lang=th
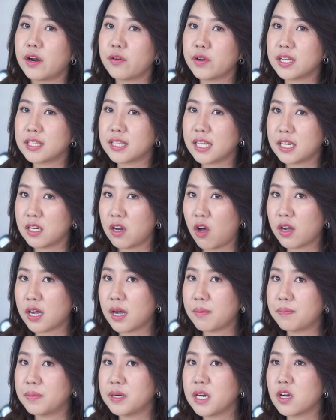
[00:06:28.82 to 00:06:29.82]
เรายังติดล็อก
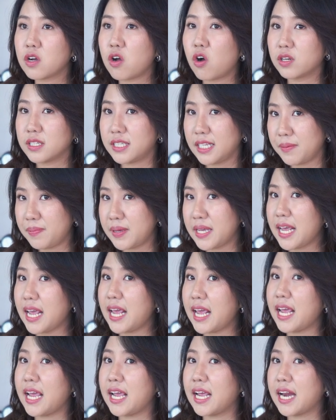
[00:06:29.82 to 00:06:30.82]
กับเรื่องของ TPA
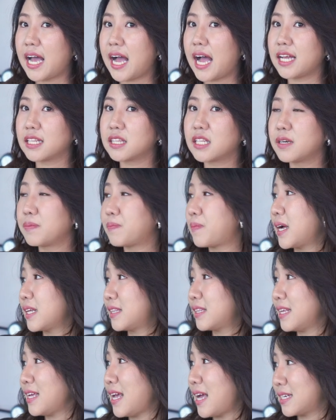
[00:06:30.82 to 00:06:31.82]
นะคะ Third
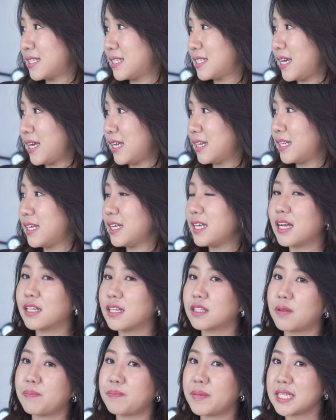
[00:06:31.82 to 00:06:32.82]
Party Access ที่ยัง
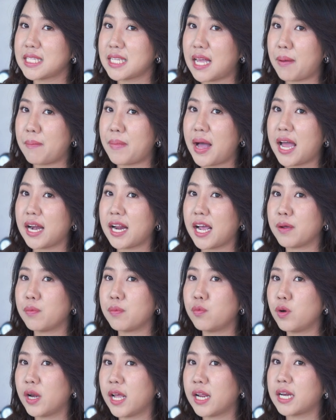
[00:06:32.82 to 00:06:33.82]
ไม่สามารถให้
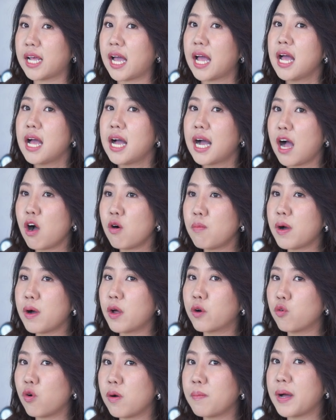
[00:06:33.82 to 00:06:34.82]
ผู้เล่นเนี่ยเข้ามา
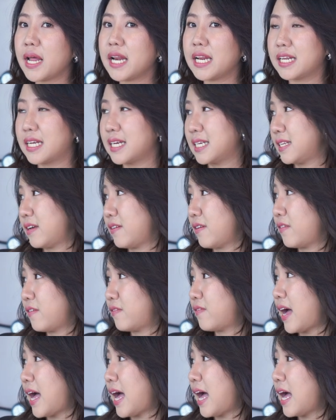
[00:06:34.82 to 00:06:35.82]
ร่วมผลิตกระแสไฟ
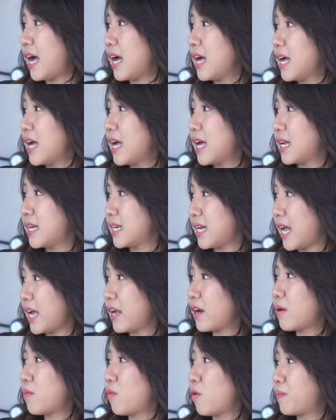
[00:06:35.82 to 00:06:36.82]
ฟ้าใน
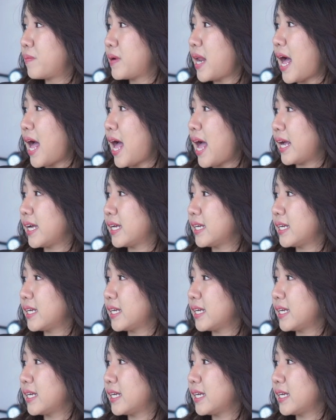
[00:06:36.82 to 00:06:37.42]
ระบบได้